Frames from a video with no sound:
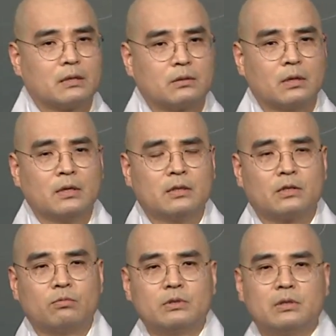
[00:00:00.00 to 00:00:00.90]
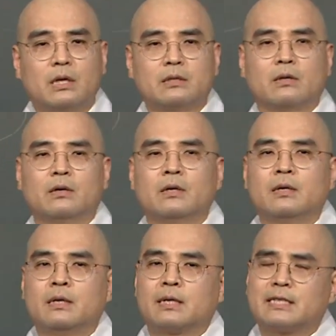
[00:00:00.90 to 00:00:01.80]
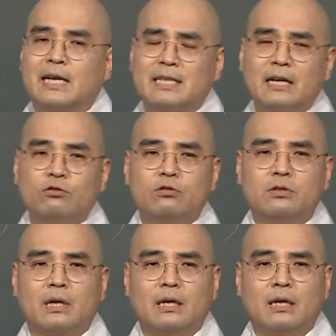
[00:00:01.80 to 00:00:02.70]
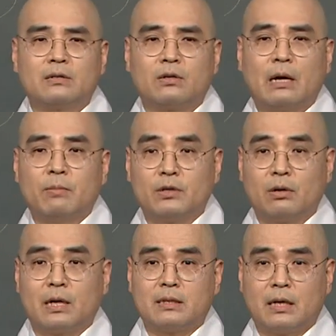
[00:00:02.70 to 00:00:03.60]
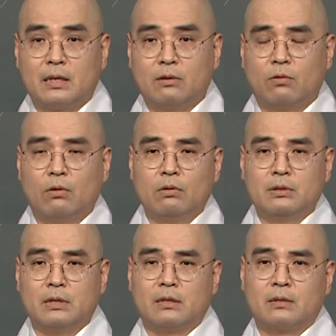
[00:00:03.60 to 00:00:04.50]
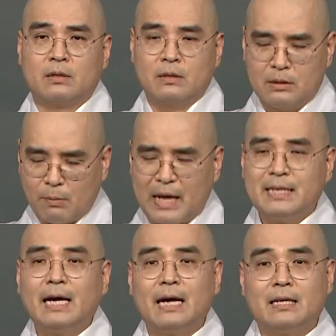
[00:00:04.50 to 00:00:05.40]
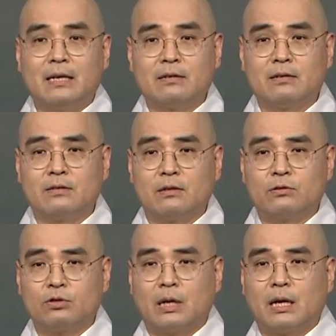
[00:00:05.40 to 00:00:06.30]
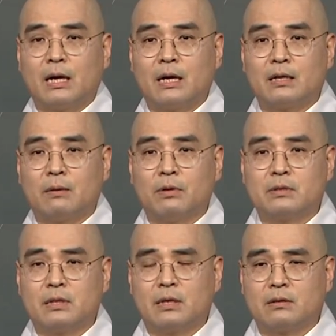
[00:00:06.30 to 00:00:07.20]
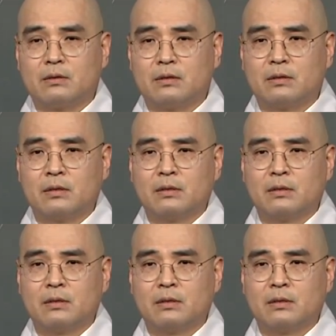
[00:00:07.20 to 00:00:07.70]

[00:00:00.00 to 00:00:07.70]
그래서 저분들에 의해서 그러니까 자장률사에 서 한번 터가 딱 끼고 이제 이제 만개하게 되는 거죠. 쫙 이렇게 퍼지게 되는 거죠.